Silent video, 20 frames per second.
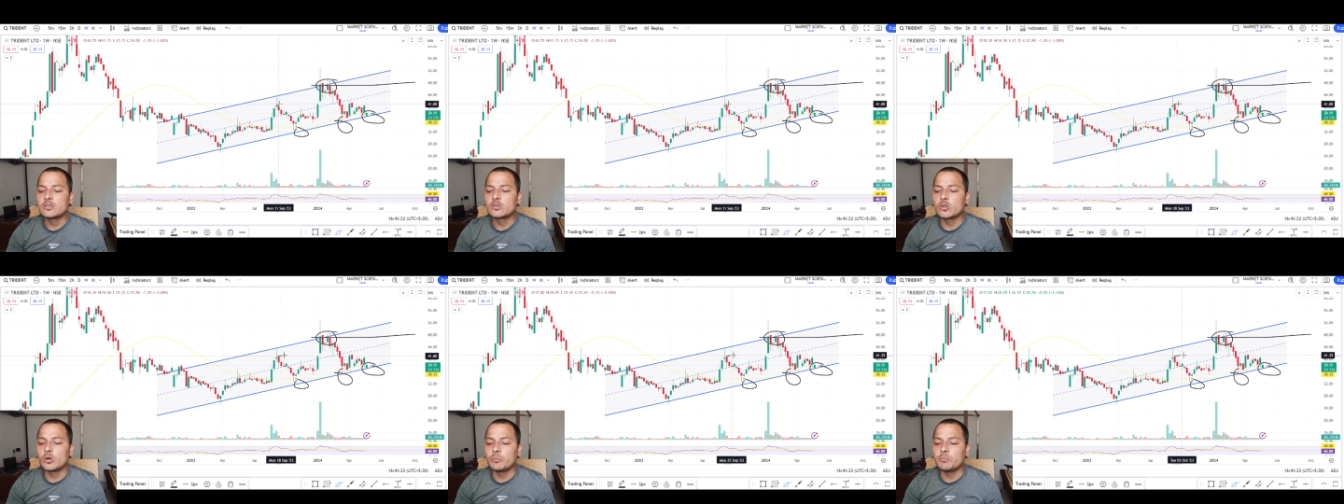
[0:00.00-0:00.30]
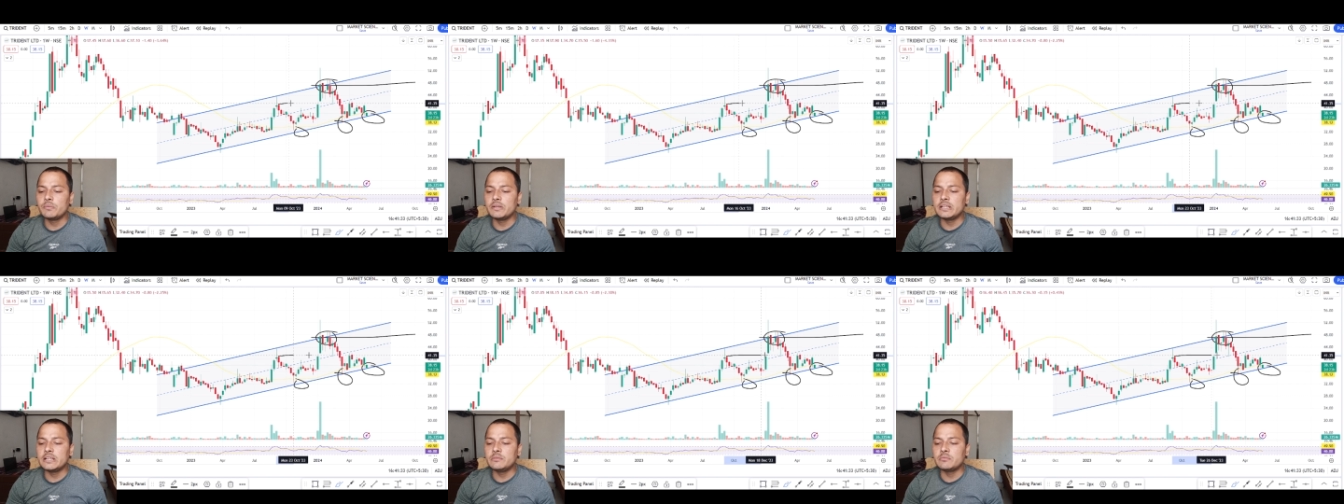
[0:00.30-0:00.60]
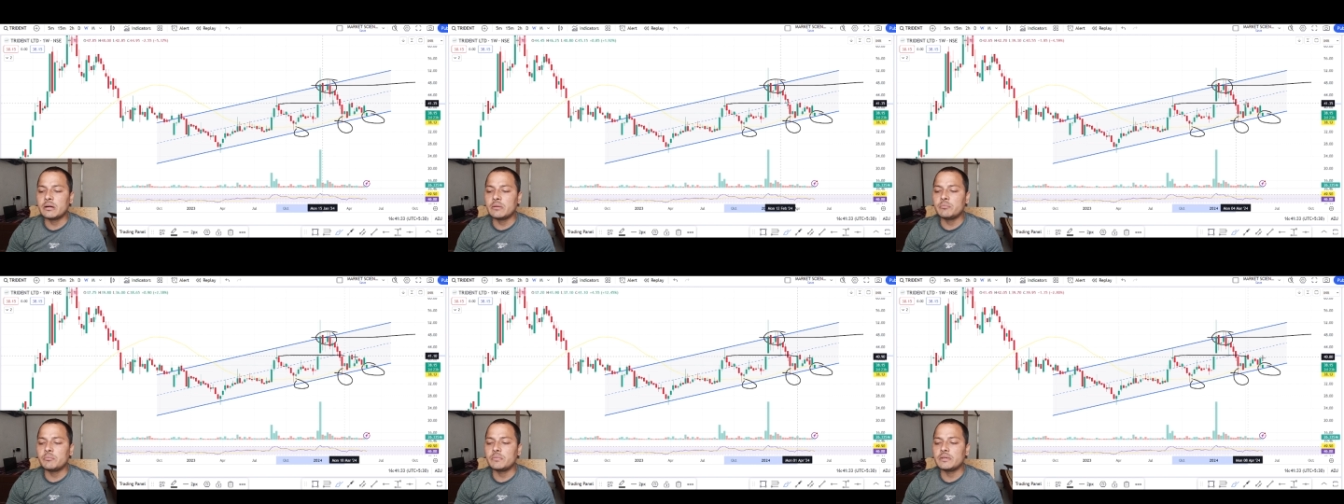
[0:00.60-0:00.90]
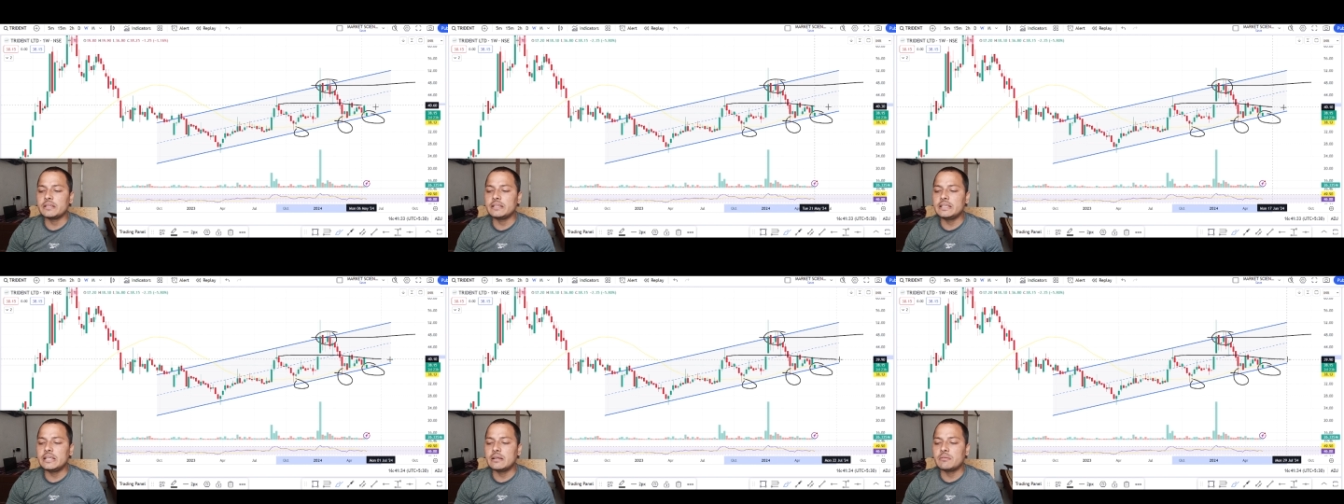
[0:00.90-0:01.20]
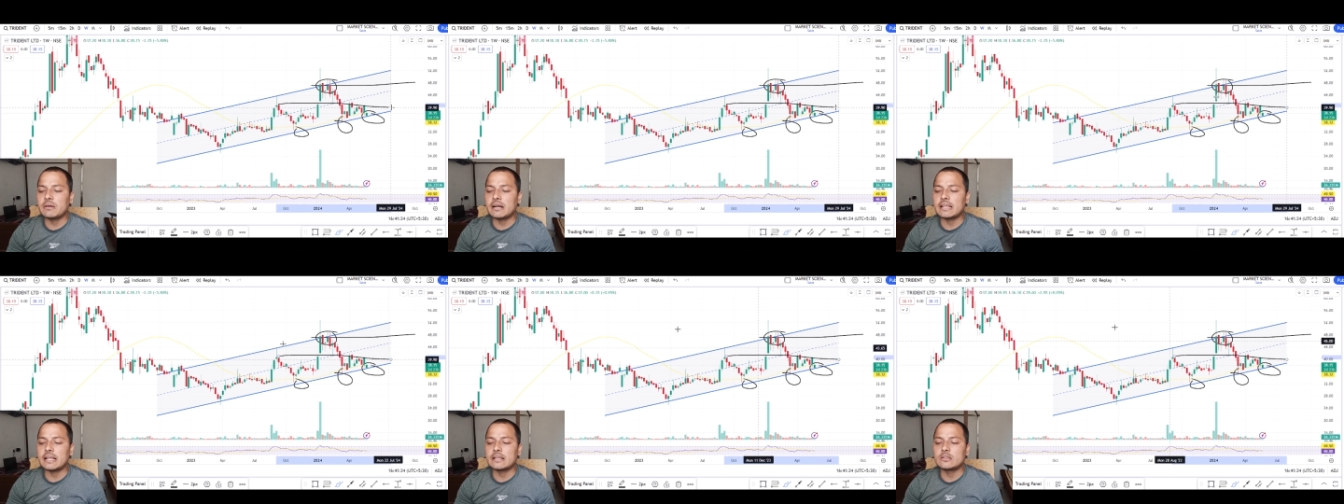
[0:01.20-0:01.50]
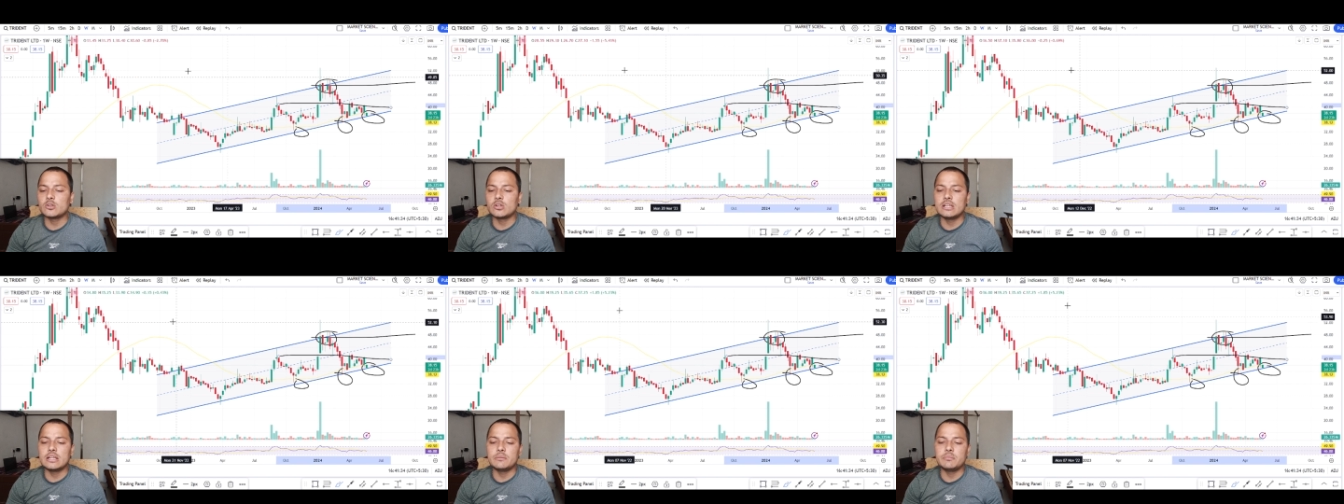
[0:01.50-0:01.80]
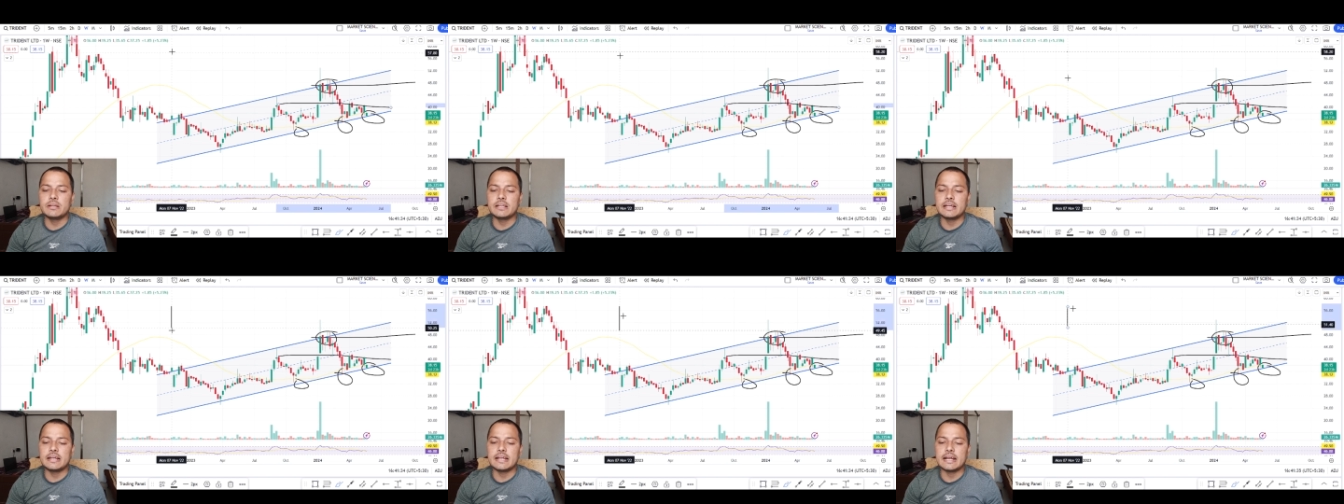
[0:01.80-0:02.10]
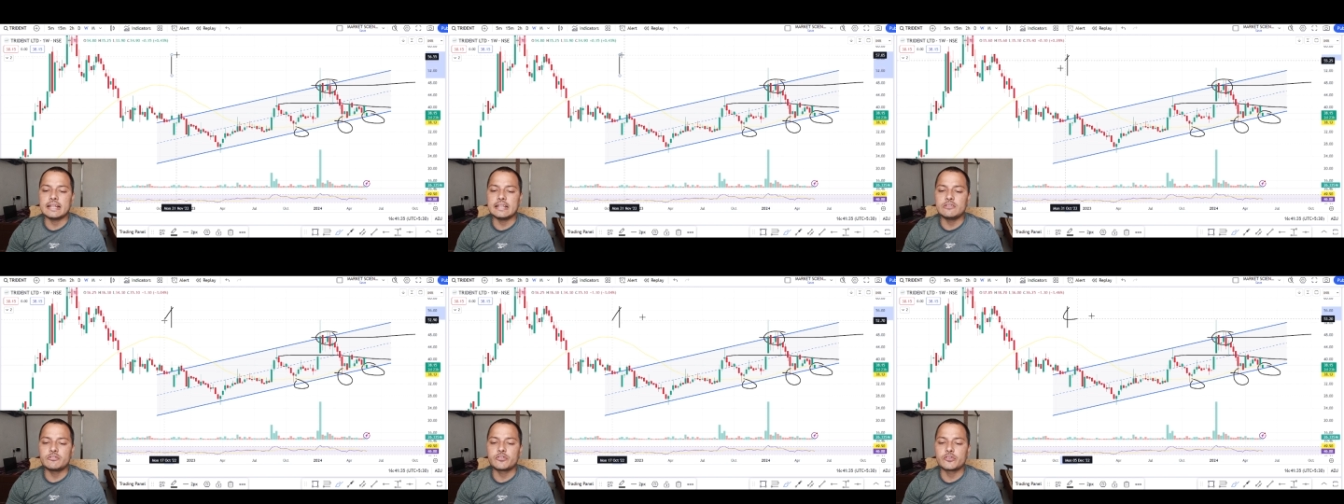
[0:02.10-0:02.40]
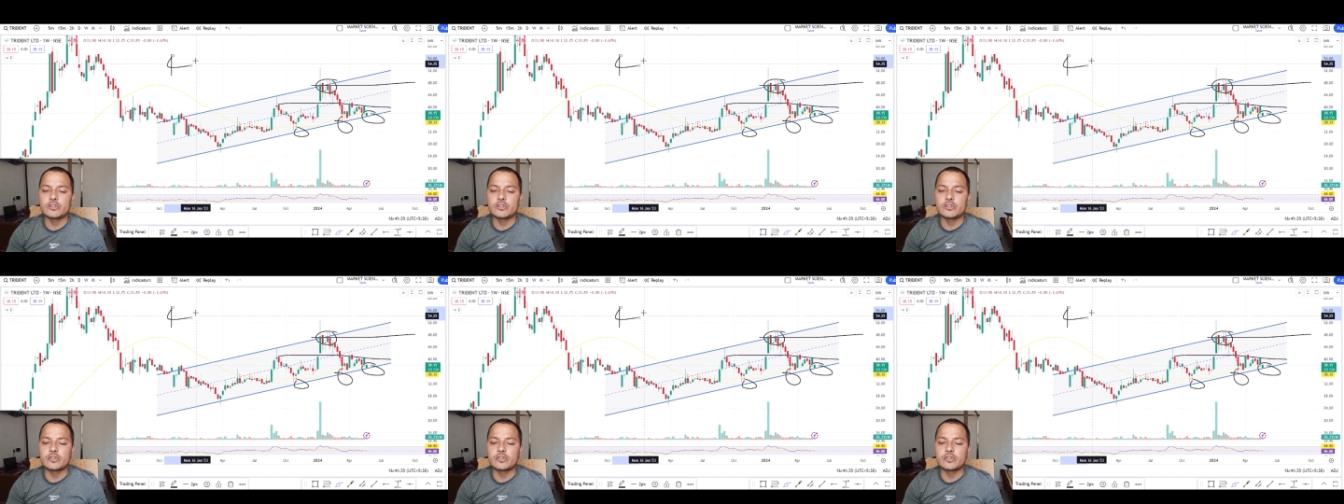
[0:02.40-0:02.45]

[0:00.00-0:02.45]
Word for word: तो मिनिमम ये वाला जो लेवल है यानी